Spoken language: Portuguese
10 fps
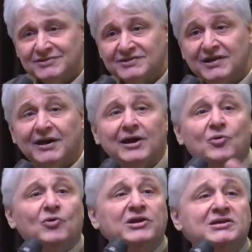ser
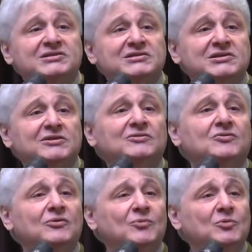reconhecido
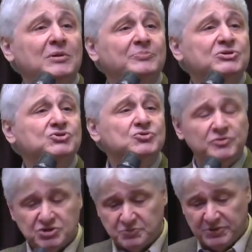como uma
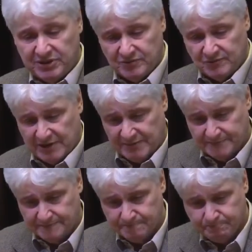pessoa espiritual.
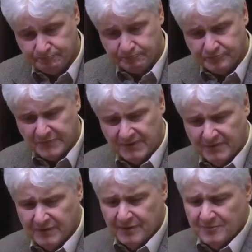
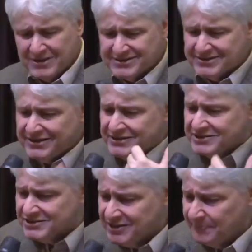Mas que
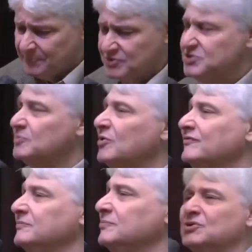tipo de
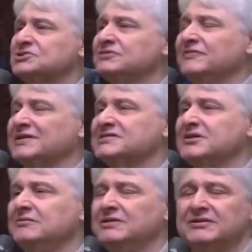
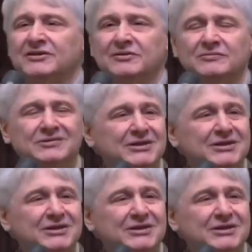motivação então